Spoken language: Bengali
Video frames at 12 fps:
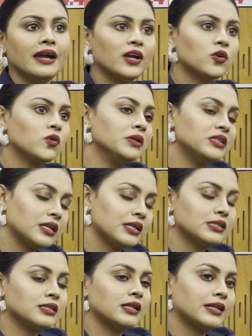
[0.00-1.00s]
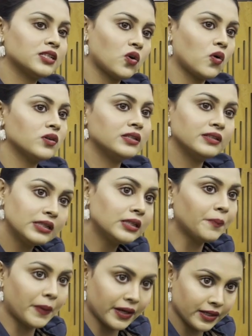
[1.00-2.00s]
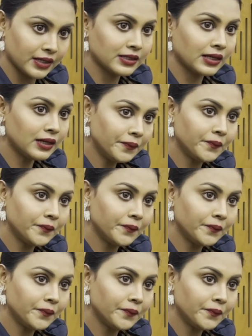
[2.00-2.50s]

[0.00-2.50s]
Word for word: এরকম ইন্টারন্যাশনাল একটা কন্টেন্ট দিতে পারে এটা